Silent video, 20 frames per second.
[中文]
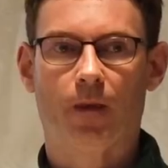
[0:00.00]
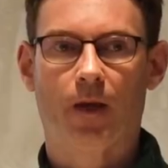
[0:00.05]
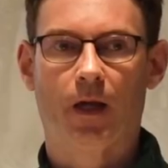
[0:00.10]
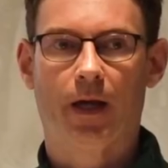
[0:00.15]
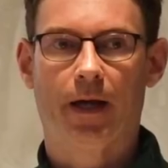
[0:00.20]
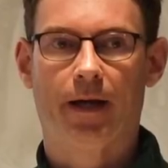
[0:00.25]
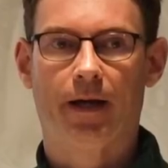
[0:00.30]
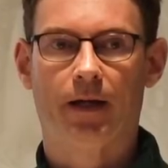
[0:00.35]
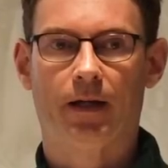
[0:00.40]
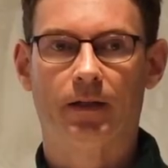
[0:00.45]

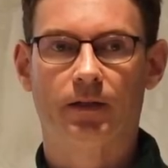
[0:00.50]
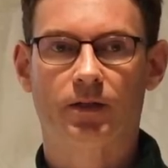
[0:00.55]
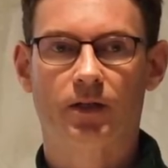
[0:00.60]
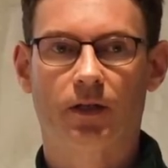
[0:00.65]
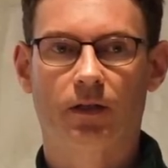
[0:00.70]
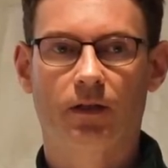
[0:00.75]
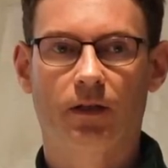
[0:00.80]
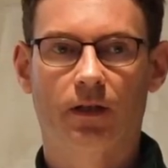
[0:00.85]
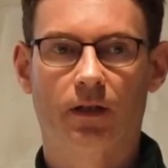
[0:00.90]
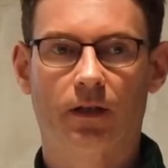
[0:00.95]
啊
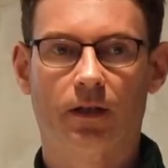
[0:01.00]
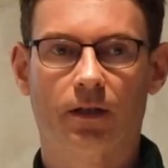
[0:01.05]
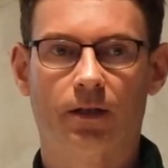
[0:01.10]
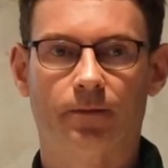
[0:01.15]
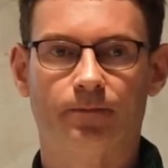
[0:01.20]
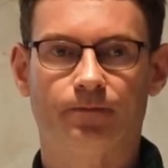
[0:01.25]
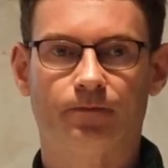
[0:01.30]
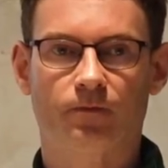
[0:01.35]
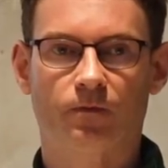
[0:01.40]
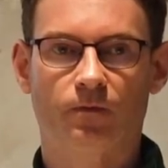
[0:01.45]
整个
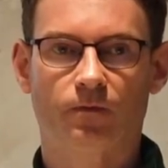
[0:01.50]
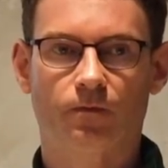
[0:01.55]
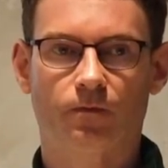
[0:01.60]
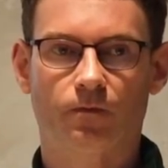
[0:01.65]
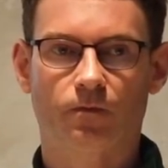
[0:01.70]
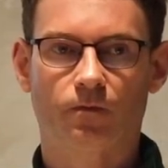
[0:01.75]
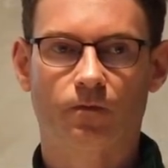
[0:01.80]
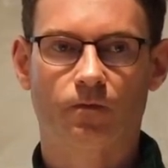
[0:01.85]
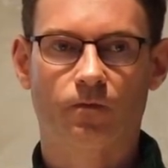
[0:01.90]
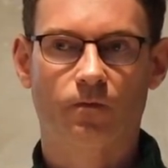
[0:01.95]

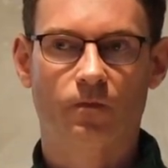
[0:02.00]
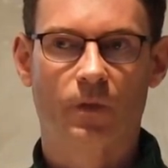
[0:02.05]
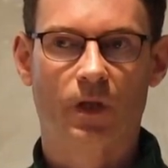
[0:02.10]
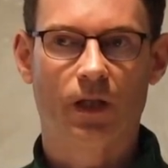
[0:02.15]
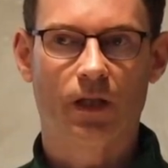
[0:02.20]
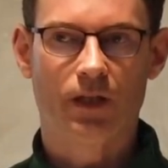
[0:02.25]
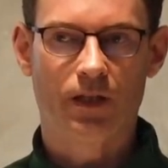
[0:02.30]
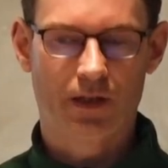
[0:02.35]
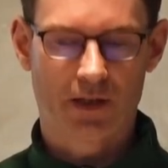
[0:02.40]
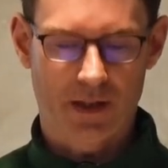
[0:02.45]

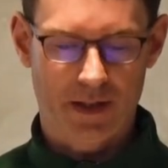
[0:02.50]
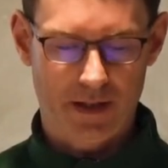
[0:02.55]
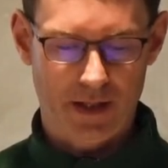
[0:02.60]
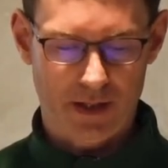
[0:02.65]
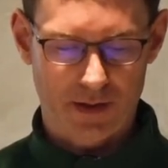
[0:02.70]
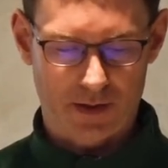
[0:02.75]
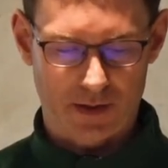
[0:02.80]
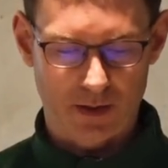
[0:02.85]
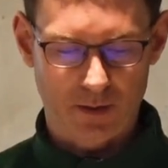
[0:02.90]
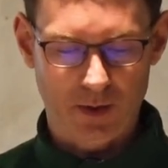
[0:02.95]
以色
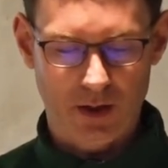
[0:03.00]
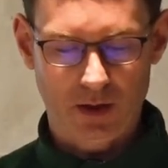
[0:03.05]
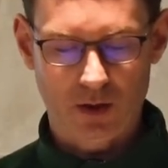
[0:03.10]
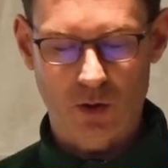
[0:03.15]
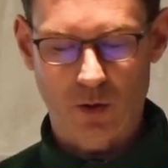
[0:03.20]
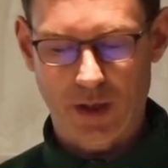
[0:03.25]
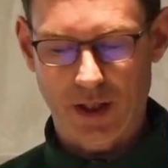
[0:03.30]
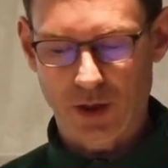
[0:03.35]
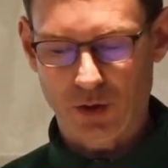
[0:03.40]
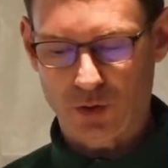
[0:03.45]
列子民
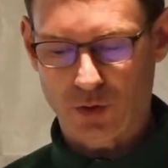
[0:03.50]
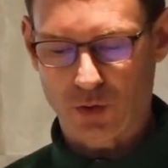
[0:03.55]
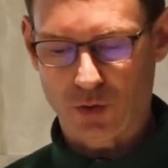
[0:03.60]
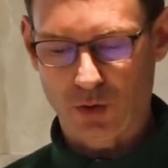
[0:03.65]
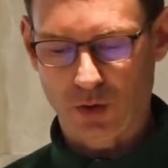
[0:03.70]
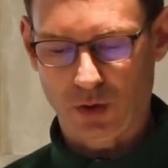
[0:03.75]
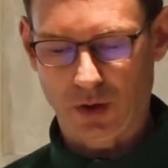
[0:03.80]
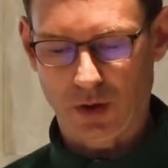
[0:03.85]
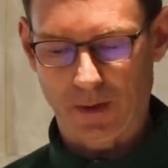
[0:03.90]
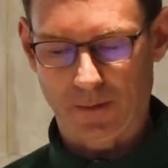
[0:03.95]
会
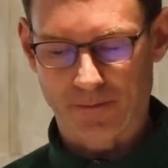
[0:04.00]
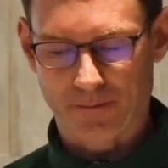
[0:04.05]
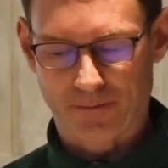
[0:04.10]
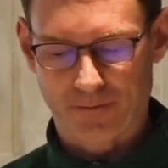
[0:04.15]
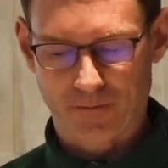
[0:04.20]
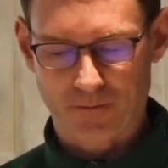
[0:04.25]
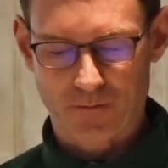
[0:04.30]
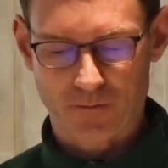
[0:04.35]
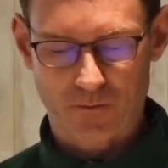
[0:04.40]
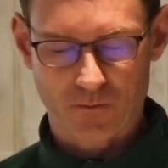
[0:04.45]
去
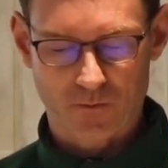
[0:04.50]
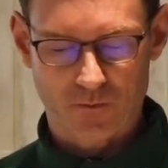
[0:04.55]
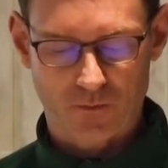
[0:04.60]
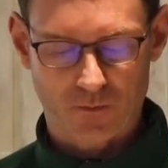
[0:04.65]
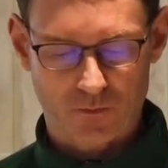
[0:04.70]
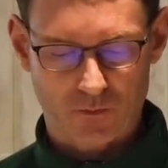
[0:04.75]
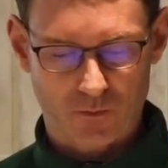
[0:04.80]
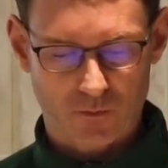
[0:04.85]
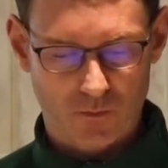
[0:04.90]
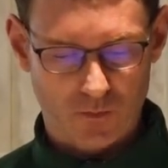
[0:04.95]

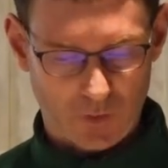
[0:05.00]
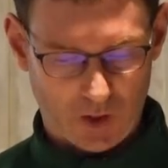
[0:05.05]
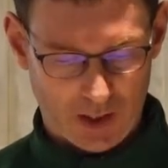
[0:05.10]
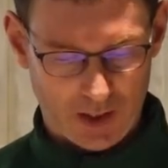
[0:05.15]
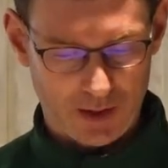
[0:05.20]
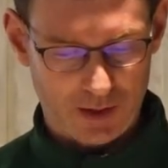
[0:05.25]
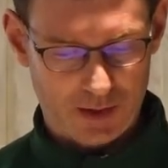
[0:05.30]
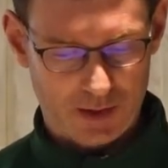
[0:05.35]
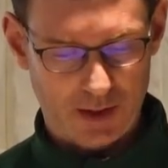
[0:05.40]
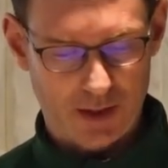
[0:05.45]

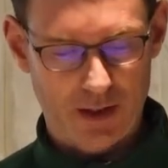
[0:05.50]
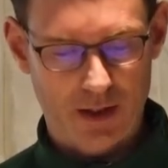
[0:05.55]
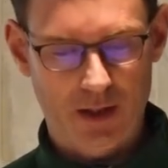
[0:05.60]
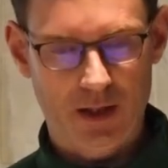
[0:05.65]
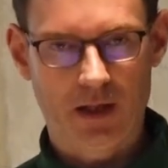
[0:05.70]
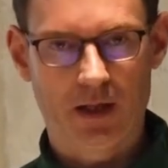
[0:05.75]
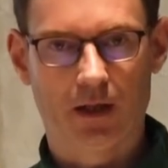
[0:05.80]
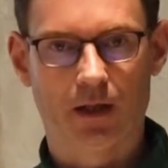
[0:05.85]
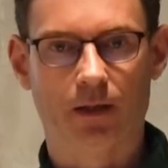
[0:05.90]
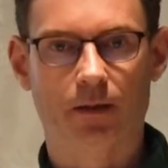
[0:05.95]
以色
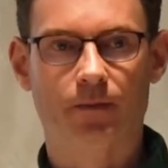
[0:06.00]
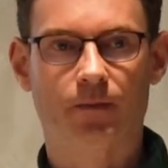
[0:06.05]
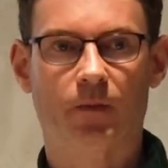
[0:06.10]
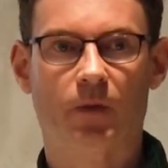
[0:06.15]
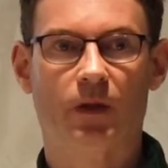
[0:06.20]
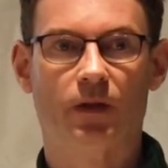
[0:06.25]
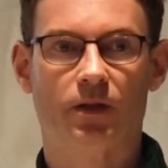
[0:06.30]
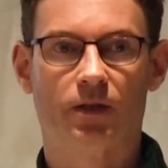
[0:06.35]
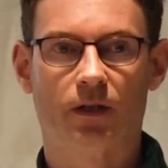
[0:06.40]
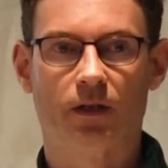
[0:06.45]
列
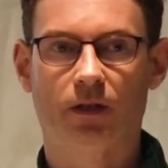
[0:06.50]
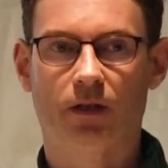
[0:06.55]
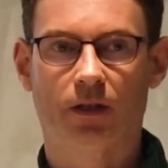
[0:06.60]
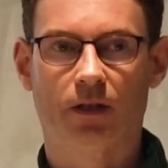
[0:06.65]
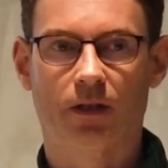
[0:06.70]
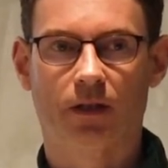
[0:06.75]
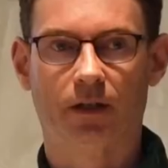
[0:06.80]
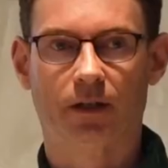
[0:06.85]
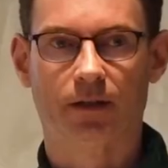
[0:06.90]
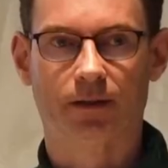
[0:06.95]
整
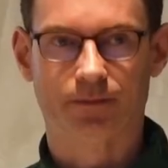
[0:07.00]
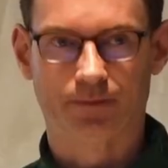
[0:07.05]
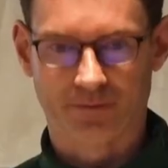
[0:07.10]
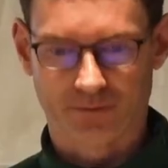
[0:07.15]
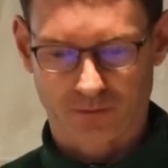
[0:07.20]
个